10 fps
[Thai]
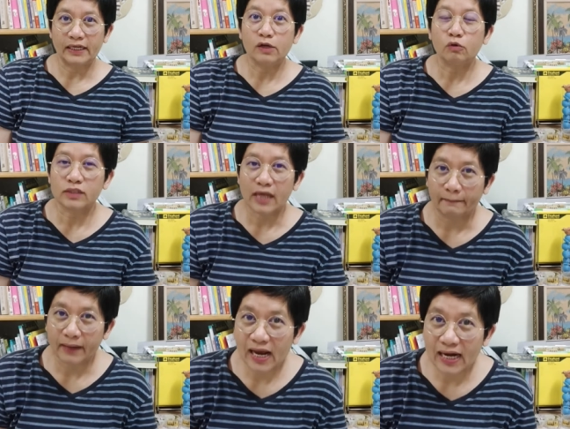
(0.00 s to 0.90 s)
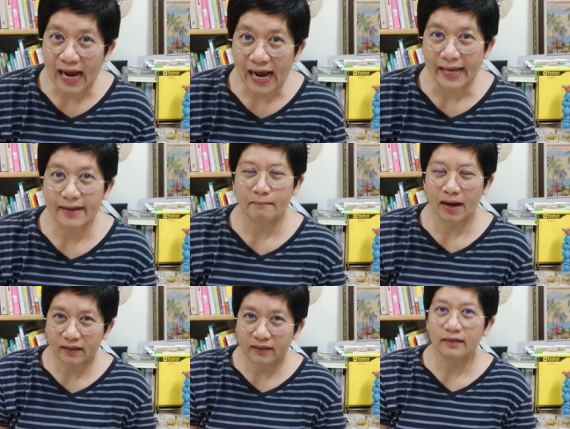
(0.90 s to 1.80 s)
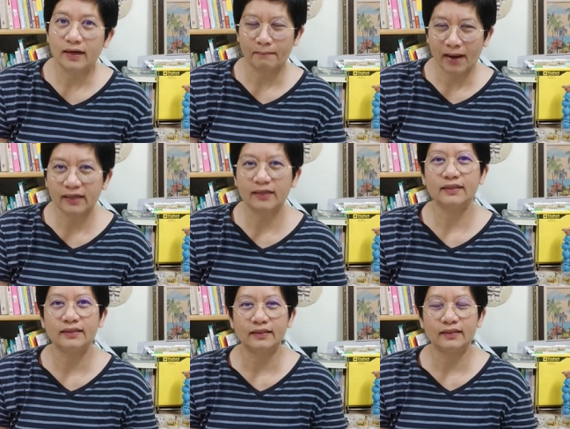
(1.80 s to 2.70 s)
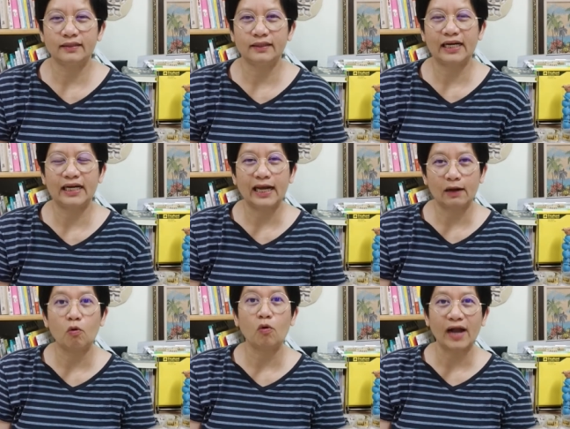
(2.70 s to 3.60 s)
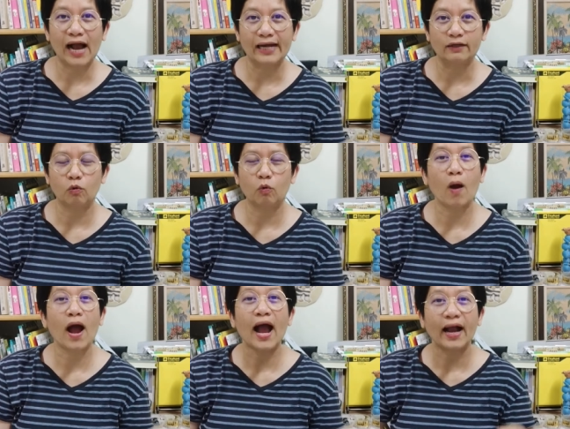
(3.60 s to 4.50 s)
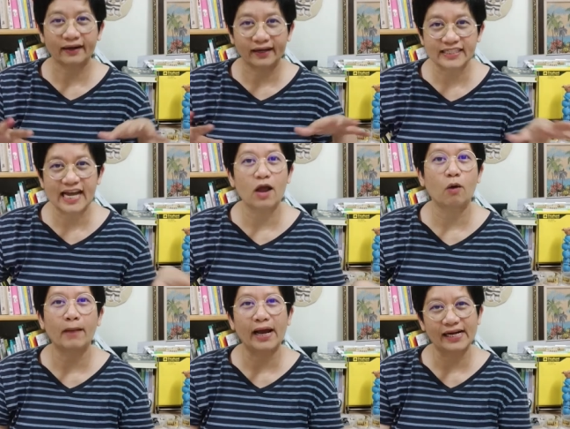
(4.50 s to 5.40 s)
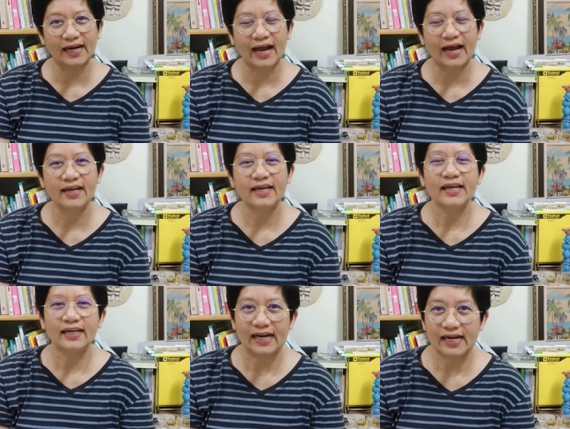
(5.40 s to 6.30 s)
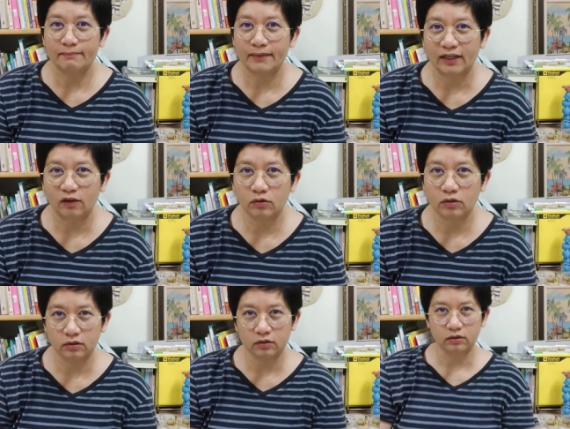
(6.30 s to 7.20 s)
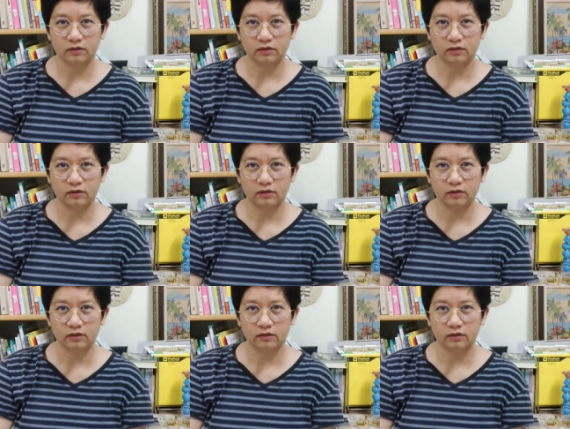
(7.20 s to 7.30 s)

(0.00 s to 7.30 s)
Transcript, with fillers: นที่รู้จักแพร่หลายมากขึ้นและมากขึ้นในหลาย ๆวงการกว้างกระจายออกไปนะคะ และเล่มนั้นก็คือ